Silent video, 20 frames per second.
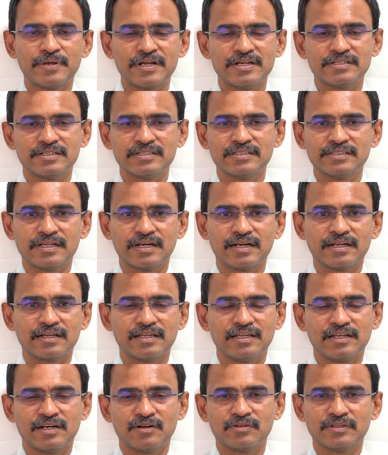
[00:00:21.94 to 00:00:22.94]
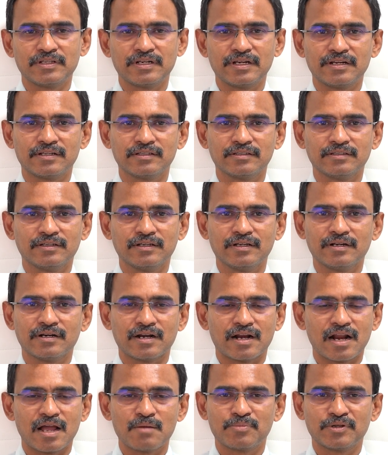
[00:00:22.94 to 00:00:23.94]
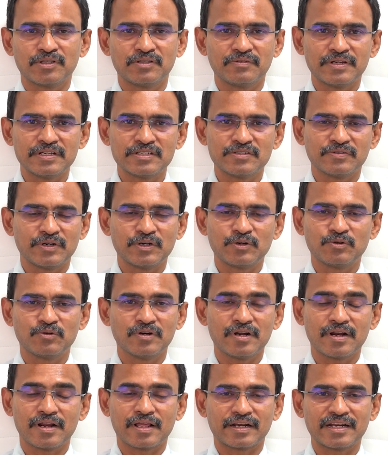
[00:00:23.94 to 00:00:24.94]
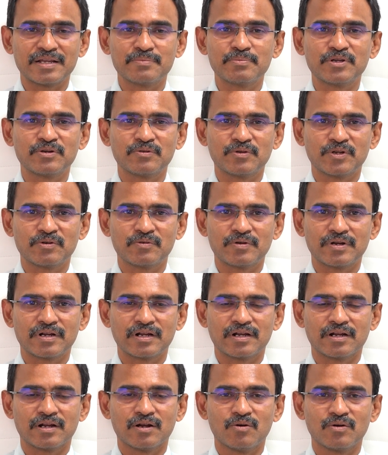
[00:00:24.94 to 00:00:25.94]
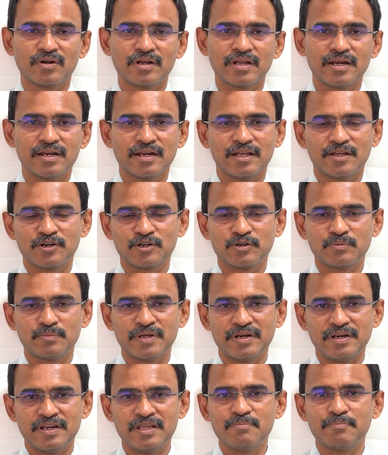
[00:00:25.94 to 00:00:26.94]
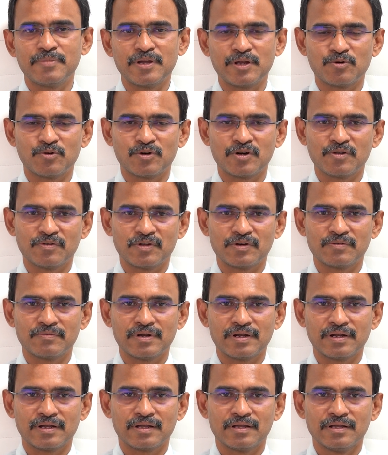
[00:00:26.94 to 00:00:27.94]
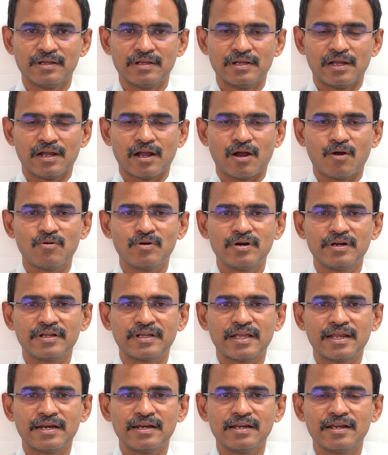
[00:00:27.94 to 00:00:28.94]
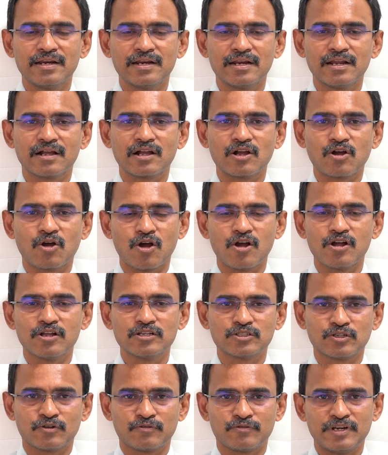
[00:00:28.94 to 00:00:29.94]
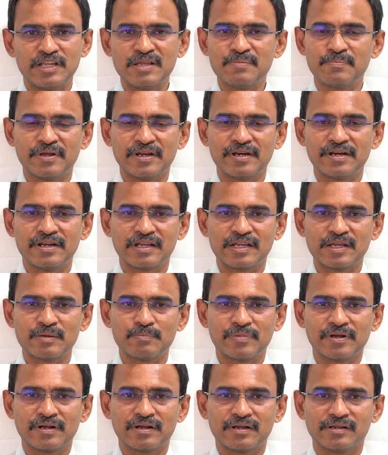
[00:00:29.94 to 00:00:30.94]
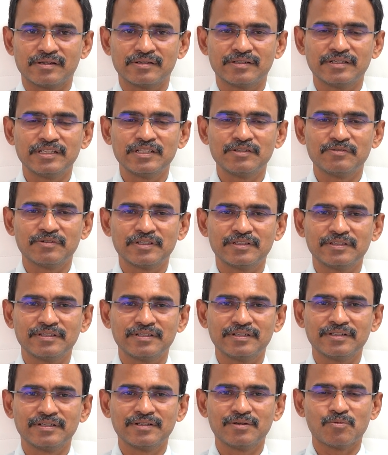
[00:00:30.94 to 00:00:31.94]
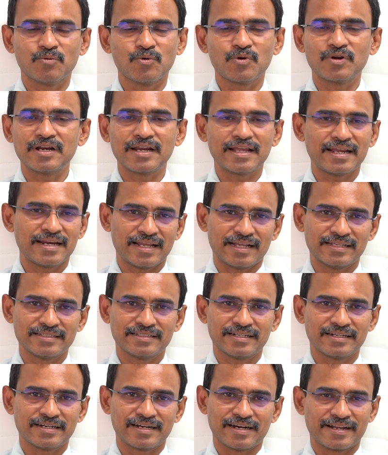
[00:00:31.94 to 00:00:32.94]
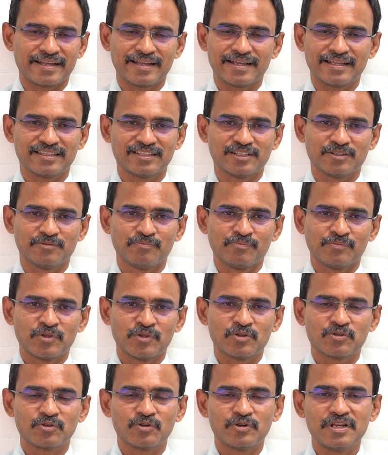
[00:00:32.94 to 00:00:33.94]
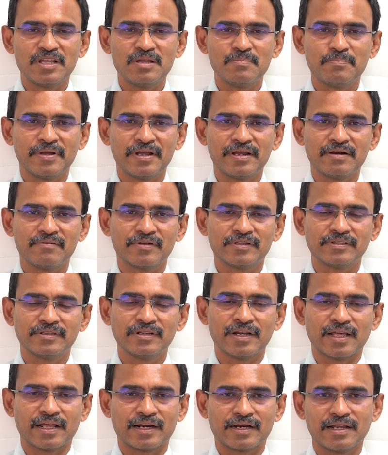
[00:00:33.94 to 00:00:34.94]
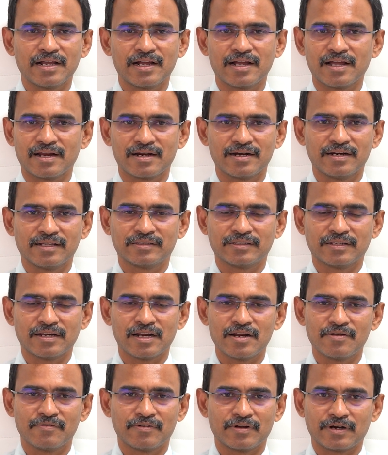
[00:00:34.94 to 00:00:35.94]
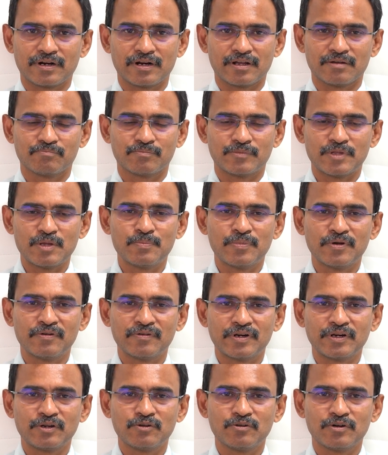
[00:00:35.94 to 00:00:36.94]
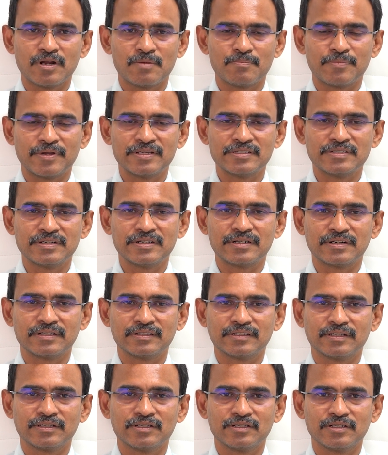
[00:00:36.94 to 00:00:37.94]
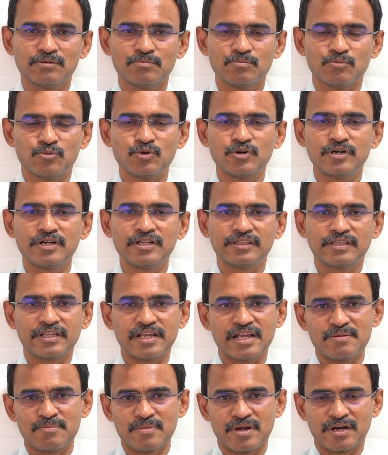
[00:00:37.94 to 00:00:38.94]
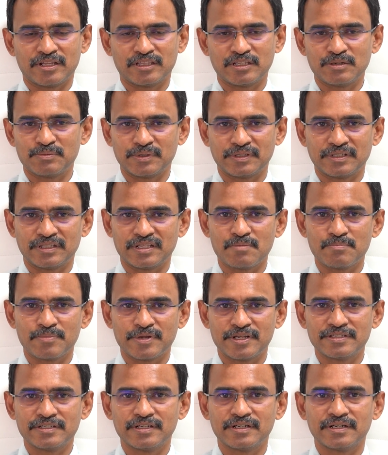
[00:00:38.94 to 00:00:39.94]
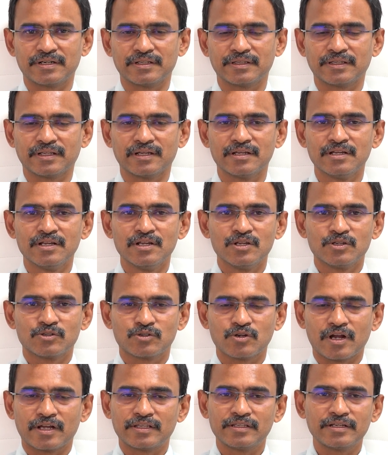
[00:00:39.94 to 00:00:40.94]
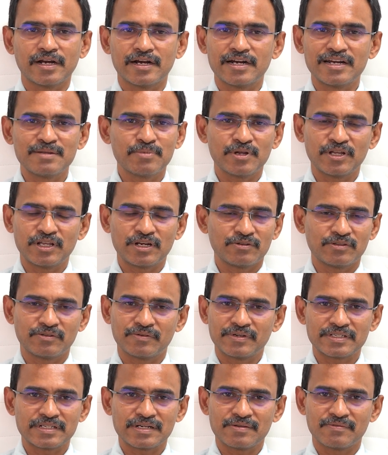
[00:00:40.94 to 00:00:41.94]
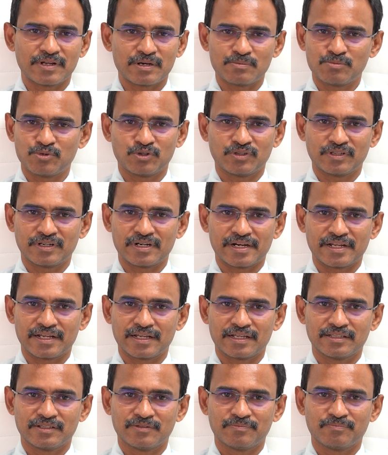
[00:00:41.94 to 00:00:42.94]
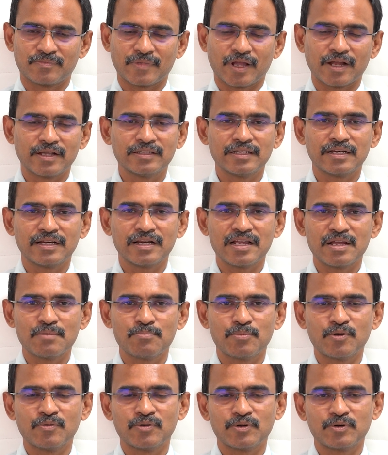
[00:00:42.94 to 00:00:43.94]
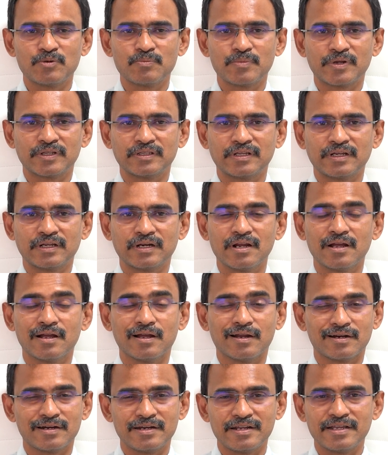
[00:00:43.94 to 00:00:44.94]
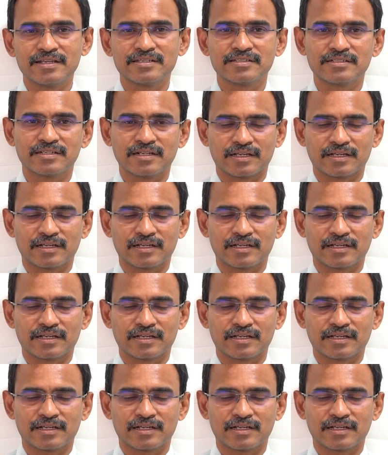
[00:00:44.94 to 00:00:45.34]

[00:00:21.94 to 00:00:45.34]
பேஷண்ட்ஸ் எனக்கு இருபதுலேருந்து நாற்பது வயசு வரைக்கும்லாம் நிறைய பேர் வருவாங்க அவங்க எல்லாருக்குமே நீ பெயினோட வருவாங்க அவங்களுக்கு என்னென்ன காஸ் ஆஃப் நீ பெயின்னு கேட்பாங்க இது வந்து ஒரு லைன் ஆன்சர் கிடையாது ஸோ நீ பெயின் வந்து நிறைய காரணத்தினால வரலாம் இப்போ வரைக்கும் நான் பேசிகிட்டு இருந்தது முட்டி தேய்மானத்தை பற்றி தான் பேசிகிட்டு இருந்தேன் ஸோ அது கண்டிப்பாக இருபது வயசில் வரப்போகிறது கிடையாது அதெல்லாம் எப்போ வரும்னு பார்த்தீங்கன்னா ஏர்லியஸ்ட்